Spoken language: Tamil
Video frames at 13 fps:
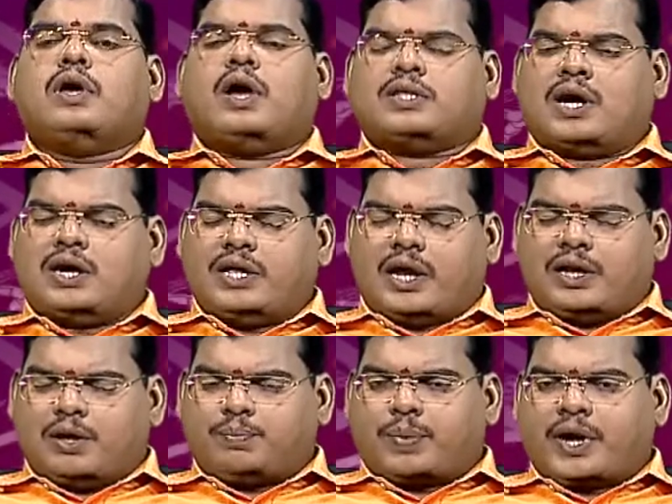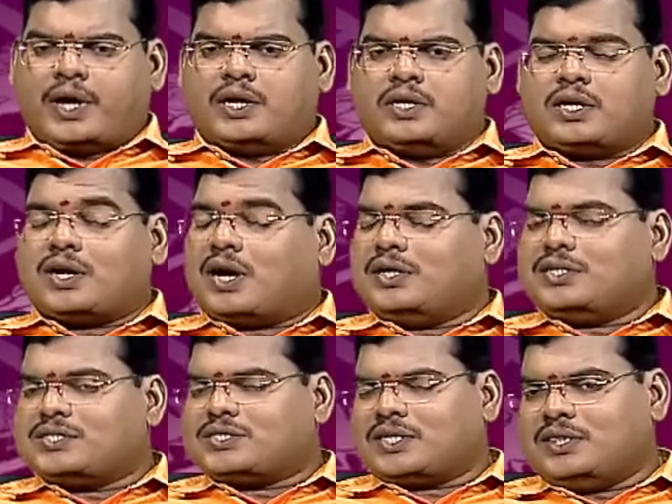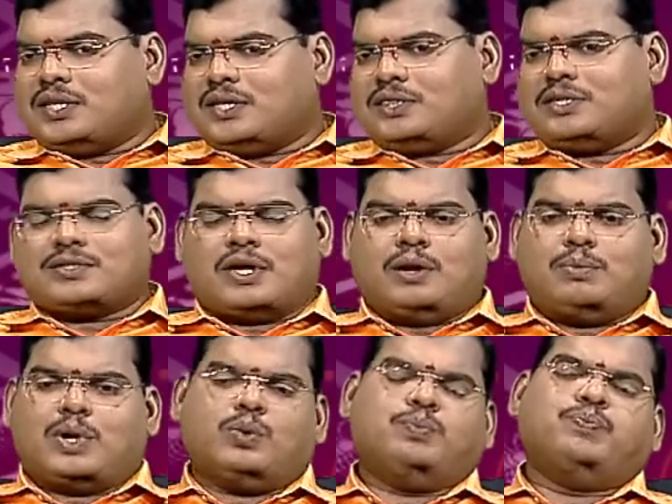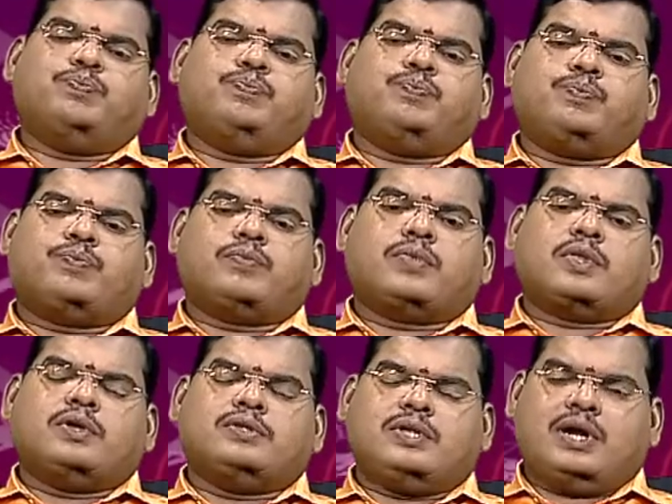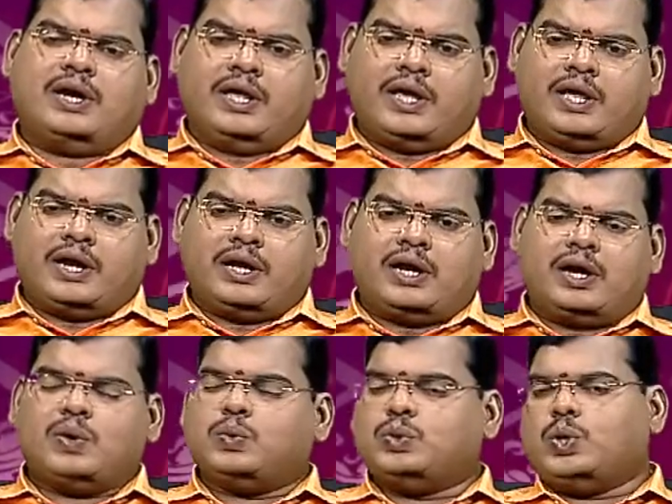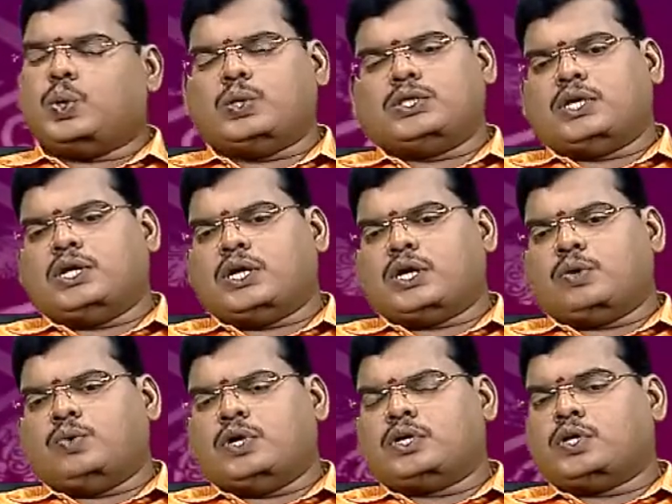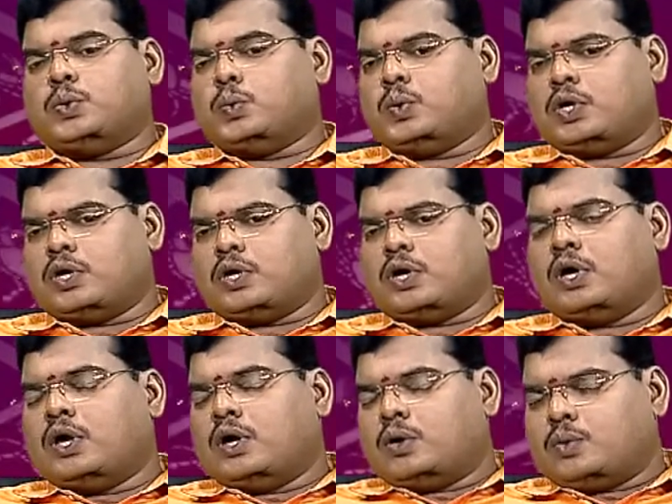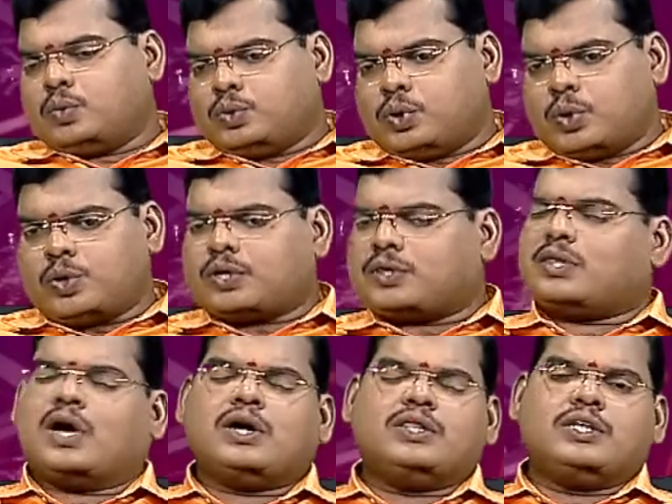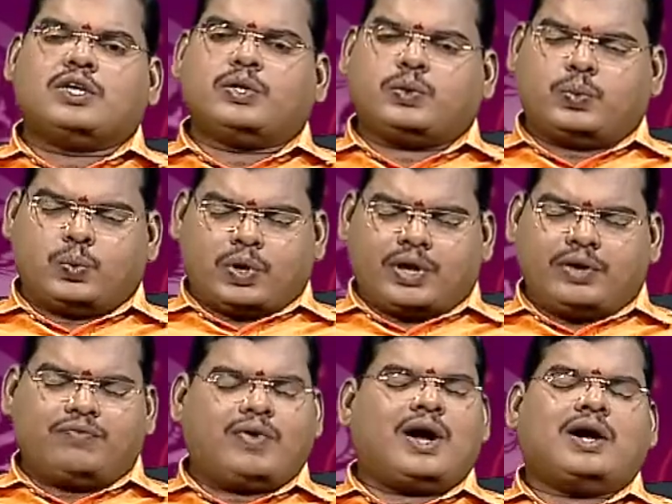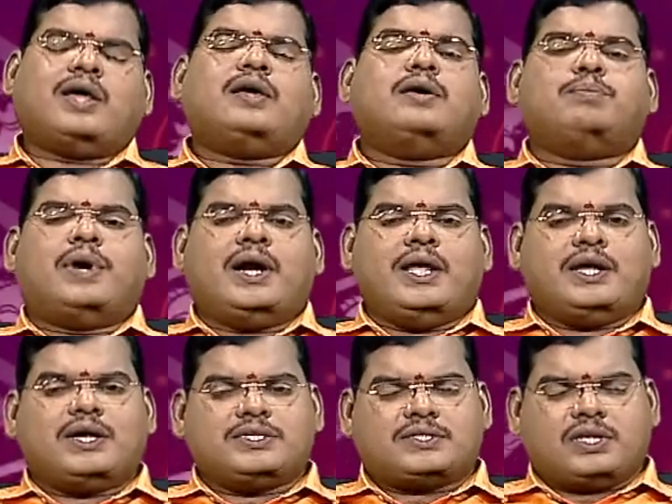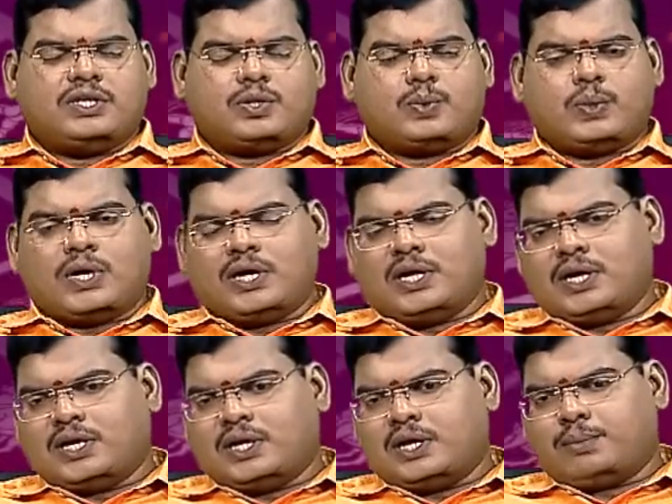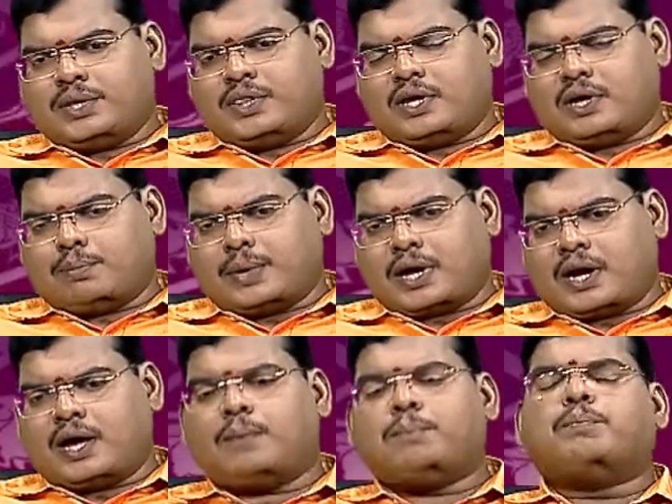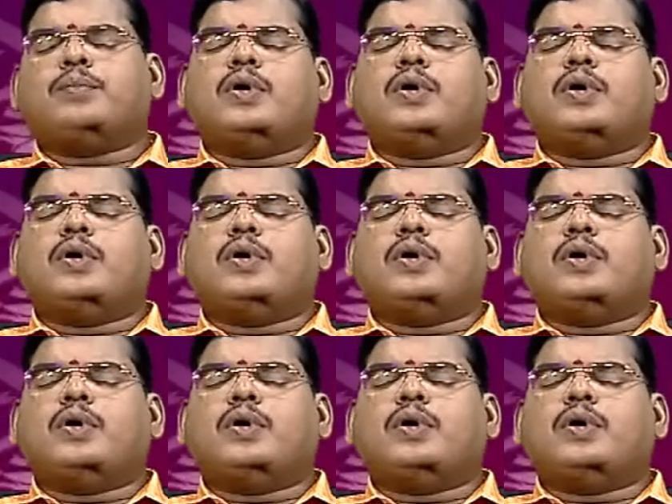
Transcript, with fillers: அதனால் என்ன பயன் என்று நன்கு சிந்தித்து செயல்படணும் சில நேரங்களில் உத்தியோகத்தில் இருக்கிறவங்களுக்கு உங்கள் உத்தியோக தகுதிக்கு குறைவான பணிகளை செய்யக்கூட நீங்கள் நிர்பந்திக்கப்படலாம்